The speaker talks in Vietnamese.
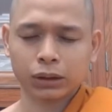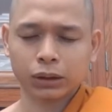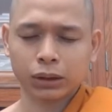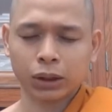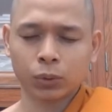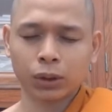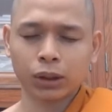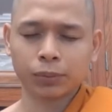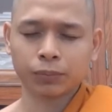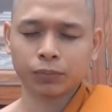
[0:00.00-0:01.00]
đầu
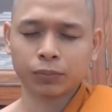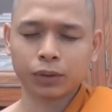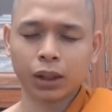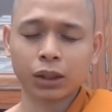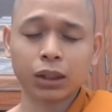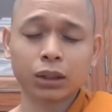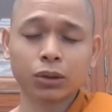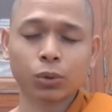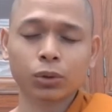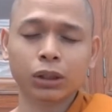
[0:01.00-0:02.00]
tiên để nghiên
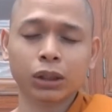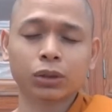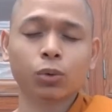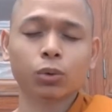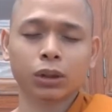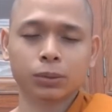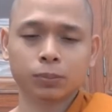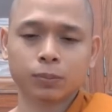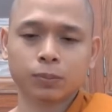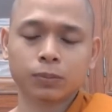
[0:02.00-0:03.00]
cứu những cái thuốc đó
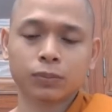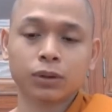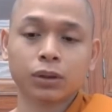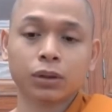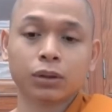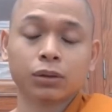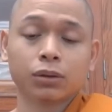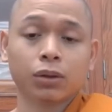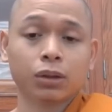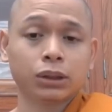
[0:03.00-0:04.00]

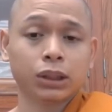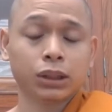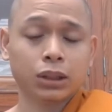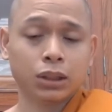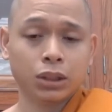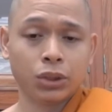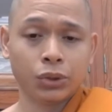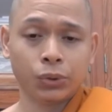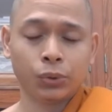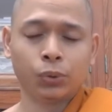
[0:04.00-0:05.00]
có rất
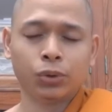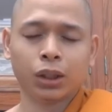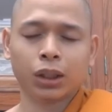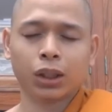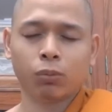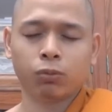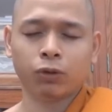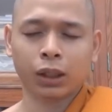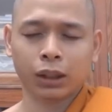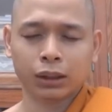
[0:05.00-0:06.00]
nhiều những cái động
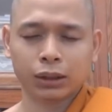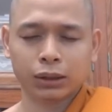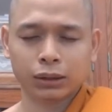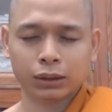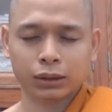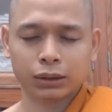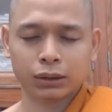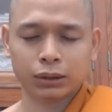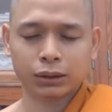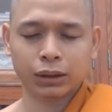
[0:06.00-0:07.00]
vật
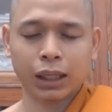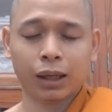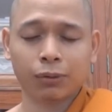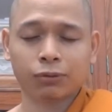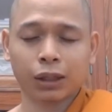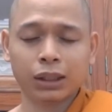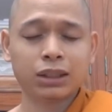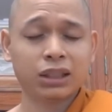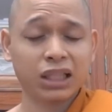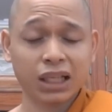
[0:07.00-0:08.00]
đã phải
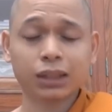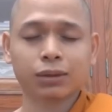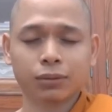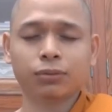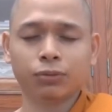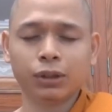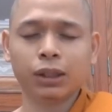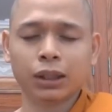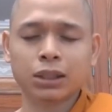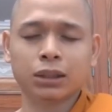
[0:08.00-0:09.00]
chết vì
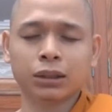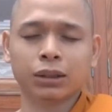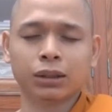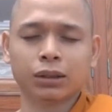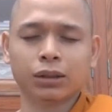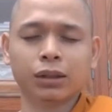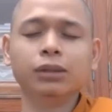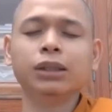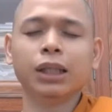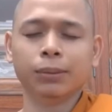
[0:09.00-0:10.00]
cái sự thử
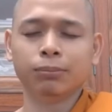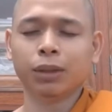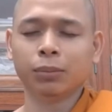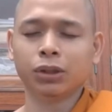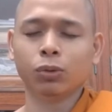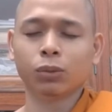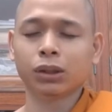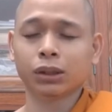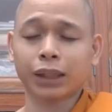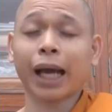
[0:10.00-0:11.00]
nghiệm mà mình dùng cái
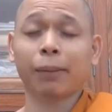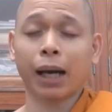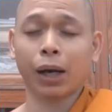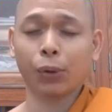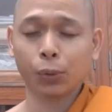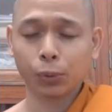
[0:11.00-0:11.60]
từ tàn bạo